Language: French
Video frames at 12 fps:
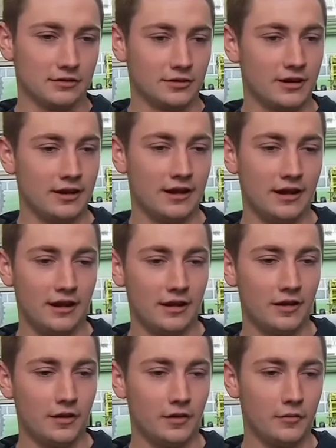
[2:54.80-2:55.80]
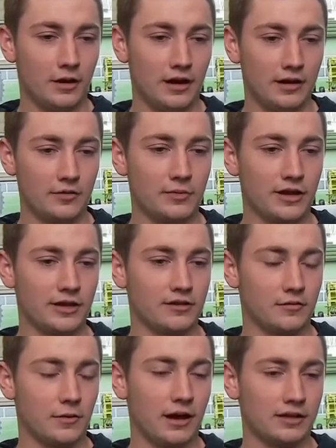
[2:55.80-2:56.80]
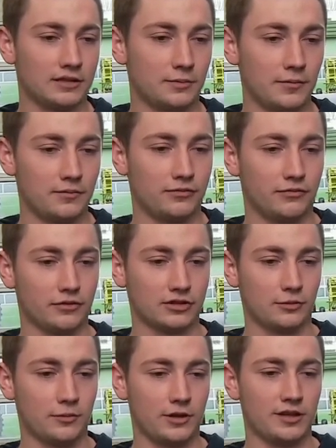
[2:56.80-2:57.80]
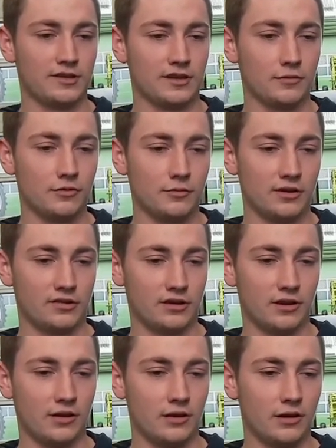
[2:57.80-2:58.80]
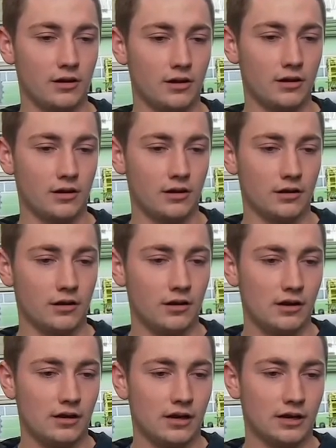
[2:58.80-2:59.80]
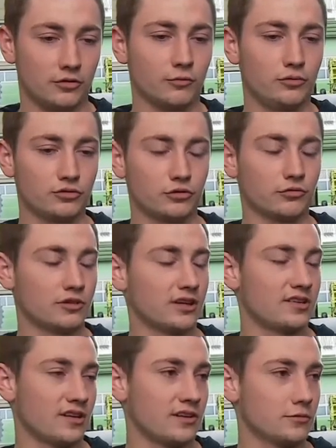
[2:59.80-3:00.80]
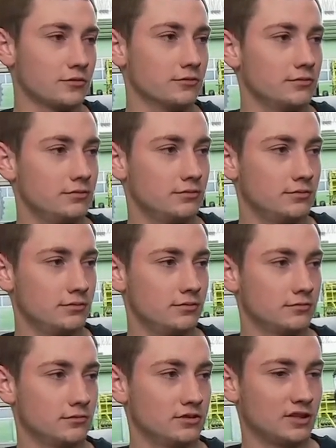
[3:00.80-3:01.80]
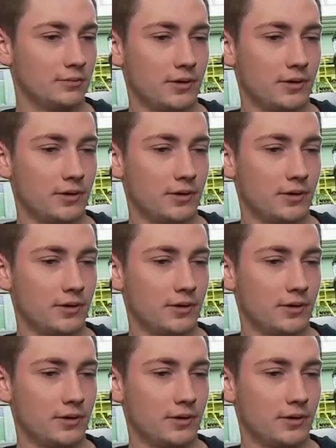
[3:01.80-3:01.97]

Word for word: bah, Le bien-être, bah, pas forcément le bien-être des animaux, mais c'est être plus au contact des animaux. Donc ça